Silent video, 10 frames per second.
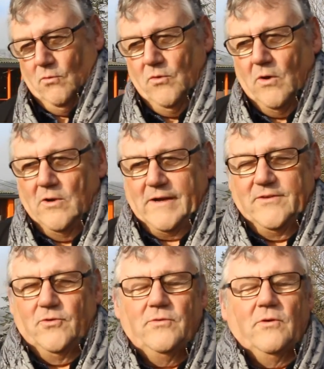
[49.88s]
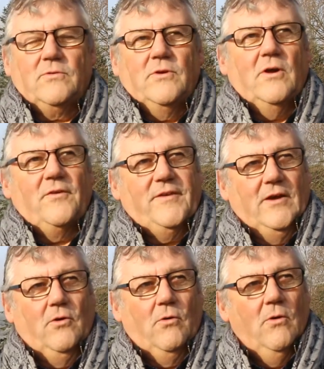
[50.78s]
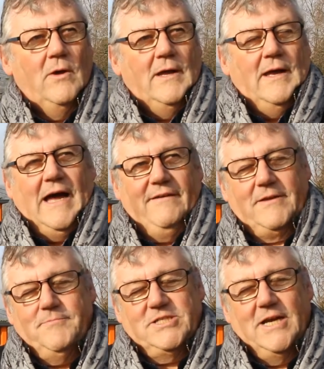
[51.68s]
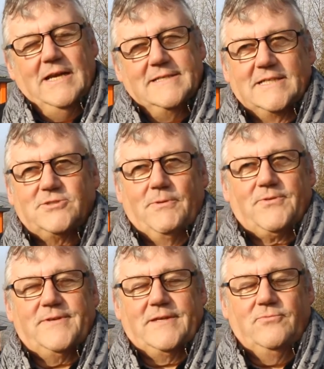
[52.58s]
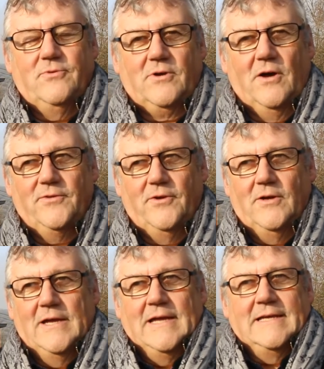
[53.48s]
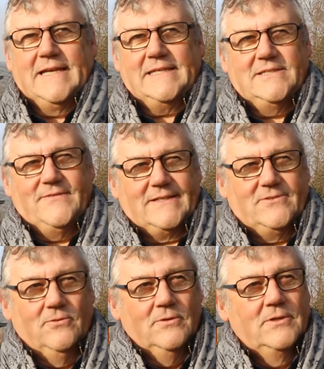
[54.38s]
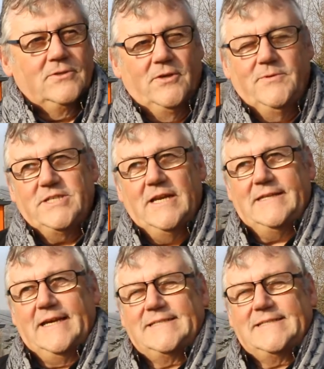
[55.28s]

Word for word: On aura l'occasion donc de lancer l'euro avec Michel et ça je pense que c'est une grande satisfaction que Michel ait